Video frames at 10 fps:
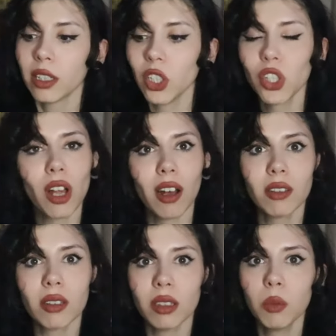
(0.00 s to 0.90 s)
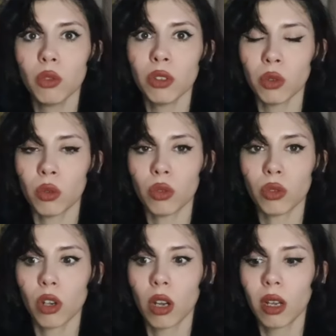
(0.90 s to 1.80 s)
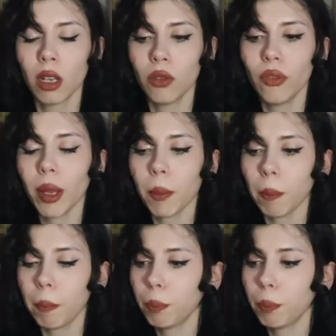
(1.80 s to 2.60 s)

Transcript: İşte aslında bundan olur. Ve